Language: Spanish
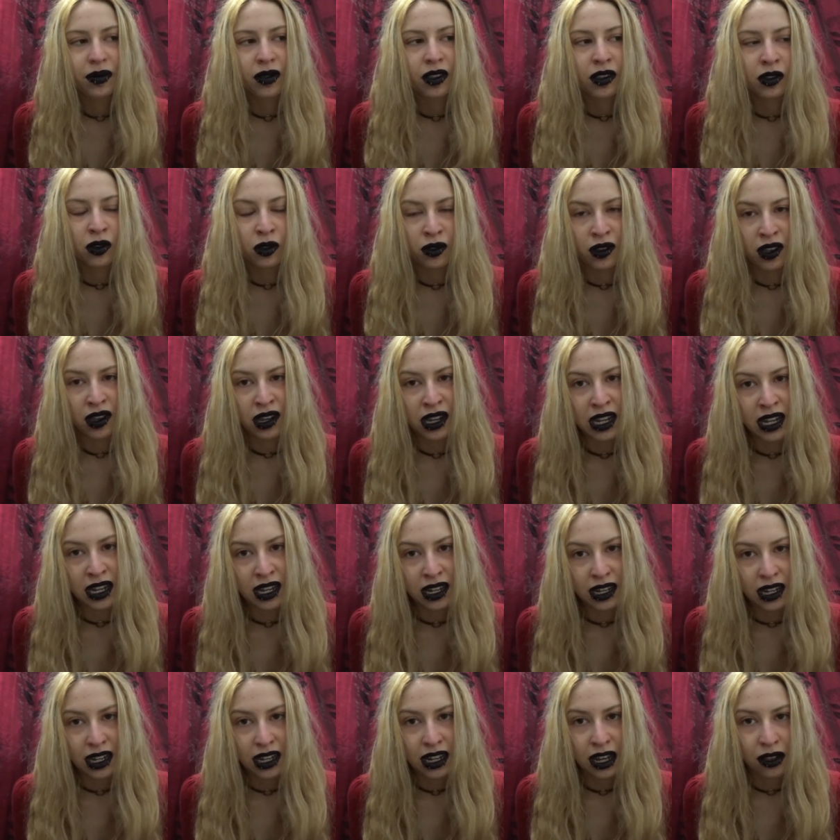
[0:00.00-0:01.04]
Yo tenía
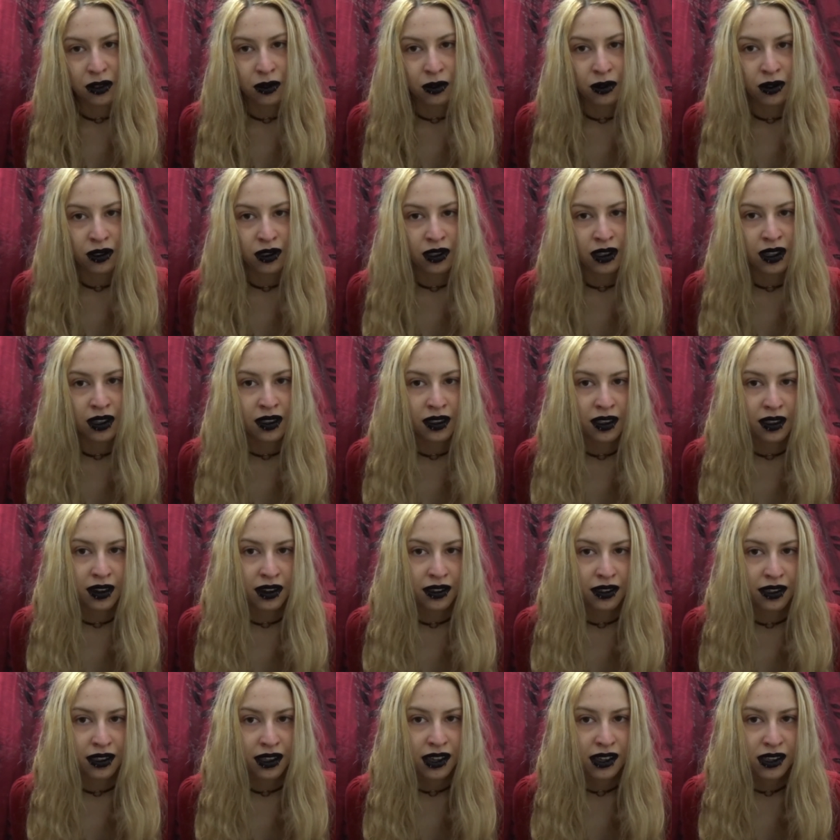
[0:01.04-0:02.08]
14,
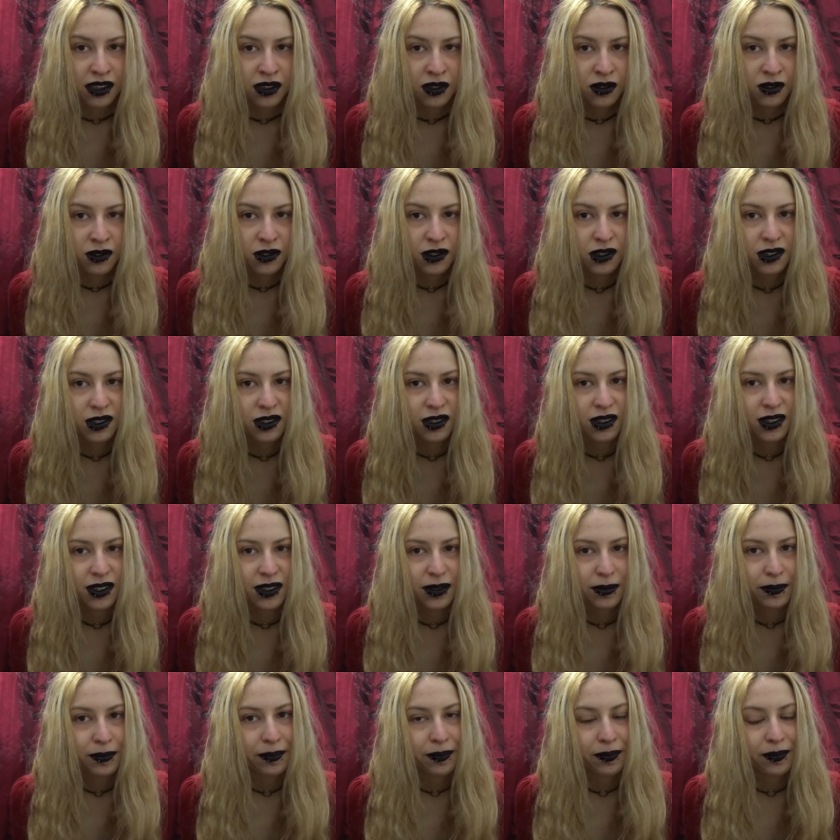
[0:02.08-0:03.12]
13 años
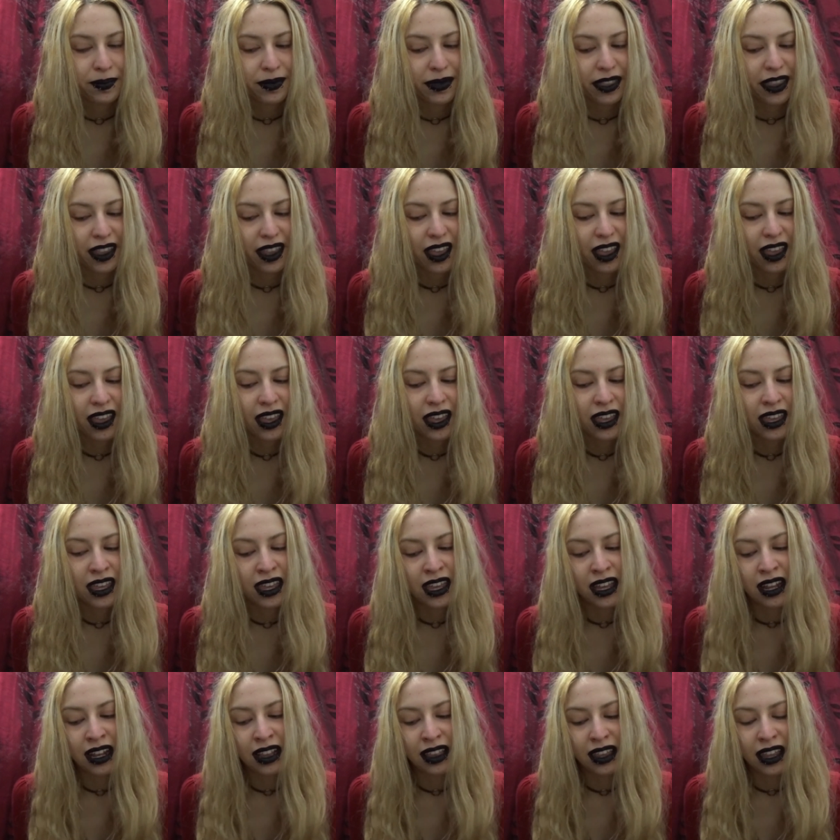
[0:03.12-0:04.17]
y
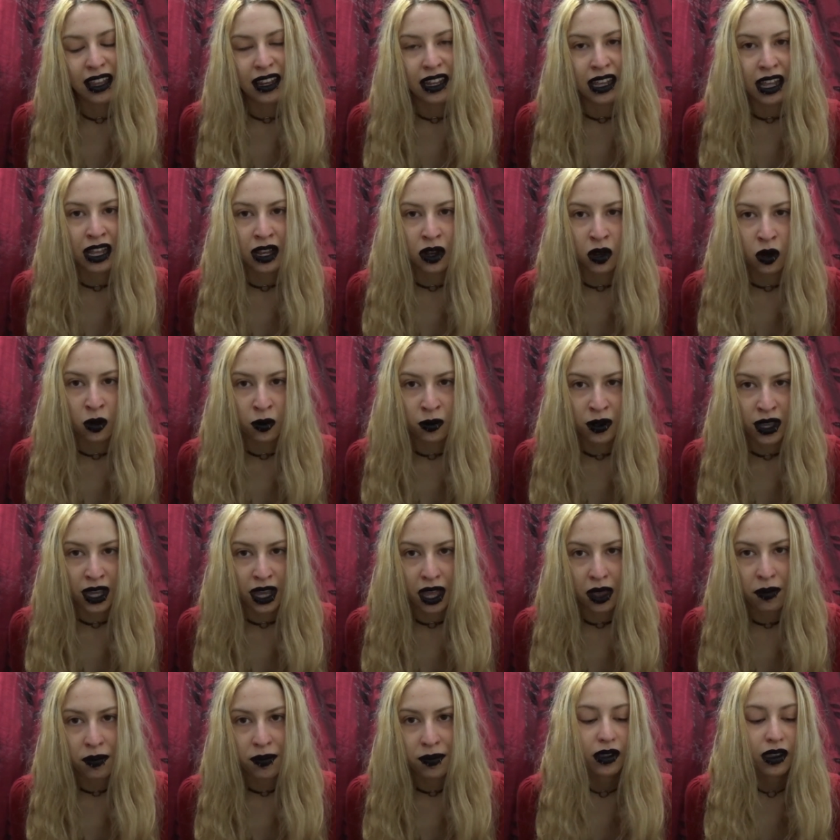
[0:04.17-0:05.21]
él tenía novia.
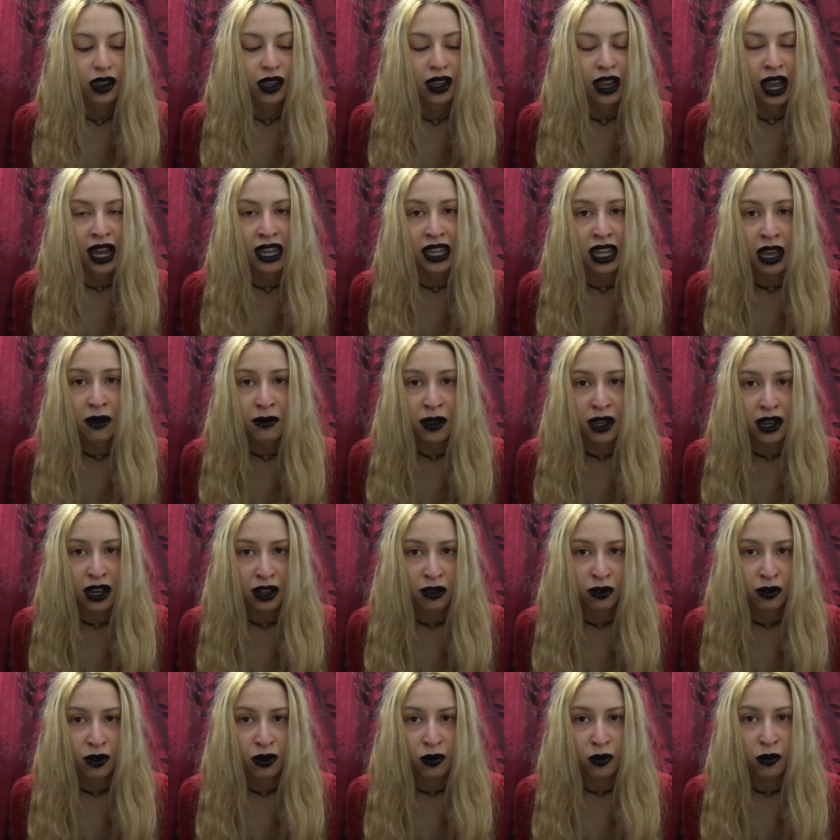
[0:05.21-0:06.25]
Caía bien a
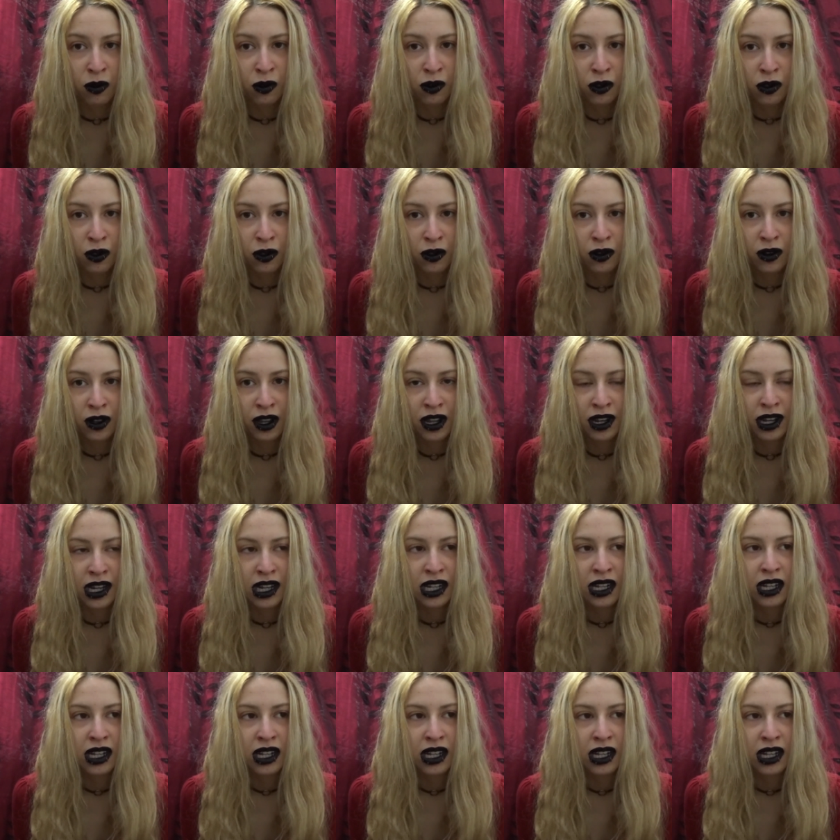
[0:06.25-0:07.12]
todo el mundo, era